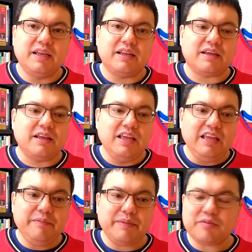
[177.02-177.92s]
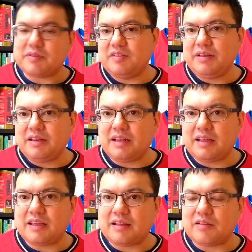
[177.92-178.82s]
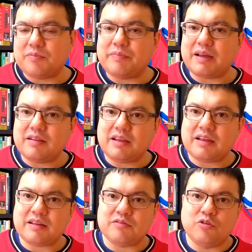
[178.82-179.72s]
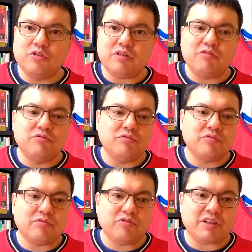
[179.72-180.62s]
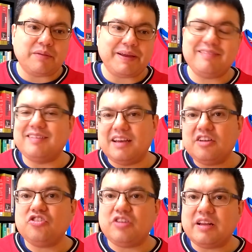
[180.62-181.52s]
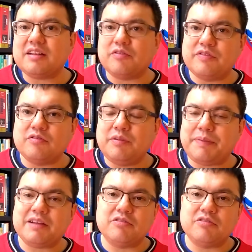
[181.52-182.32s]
Né? e mesmo assim, é, é, quando é um quarterback estreante, ainda tá, o impacto